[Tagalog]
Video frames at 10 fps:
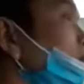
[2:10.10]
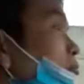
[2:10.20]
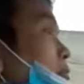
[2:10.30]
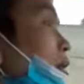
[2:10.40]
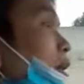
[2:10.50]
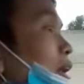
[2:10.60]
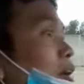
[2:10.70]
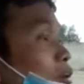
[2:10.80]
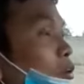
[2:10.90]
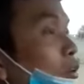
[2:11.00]
may
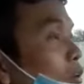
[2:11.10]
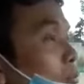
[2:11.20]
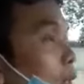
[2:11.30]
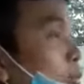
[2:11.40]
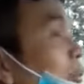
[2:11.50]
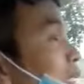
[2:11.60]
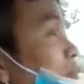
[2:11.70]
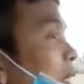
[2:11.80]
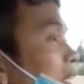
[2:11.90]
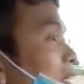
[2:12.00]
error ko doon pero pasa
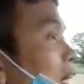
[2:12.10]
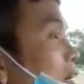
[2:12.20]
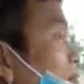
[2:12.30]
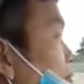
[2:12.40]
pa rin siya.